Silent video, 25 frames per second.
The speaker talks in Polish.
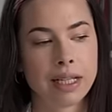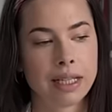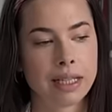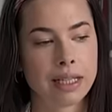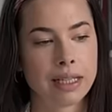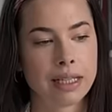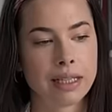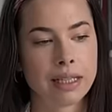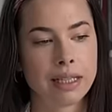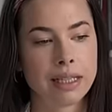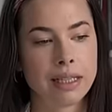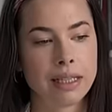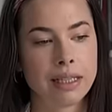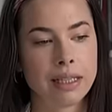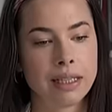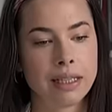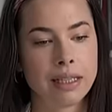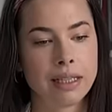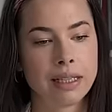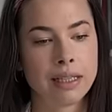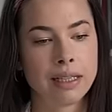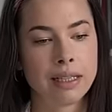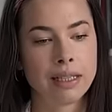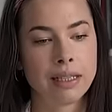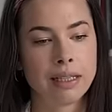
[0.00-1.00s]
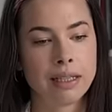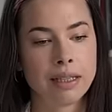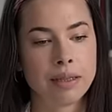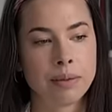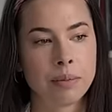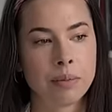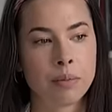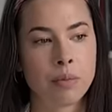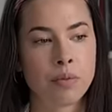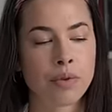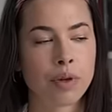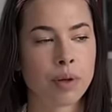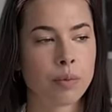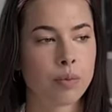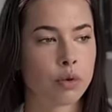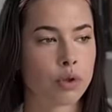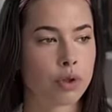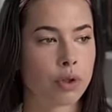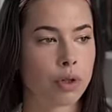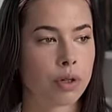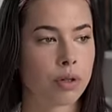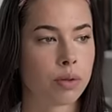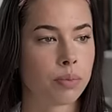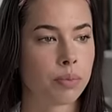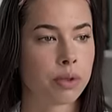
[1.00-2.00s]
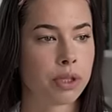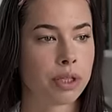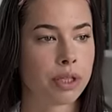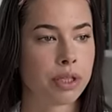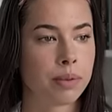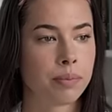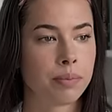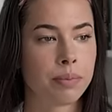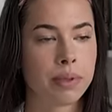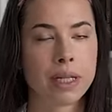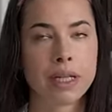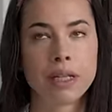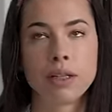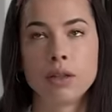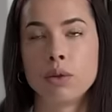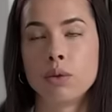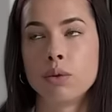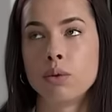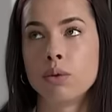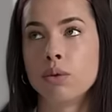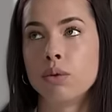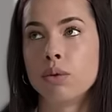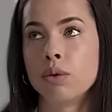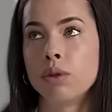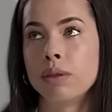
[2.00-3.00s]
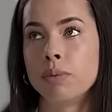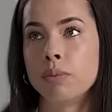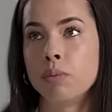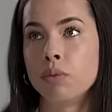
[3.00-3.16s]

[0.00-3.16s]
E, I mówiłam już o przeziębieniu,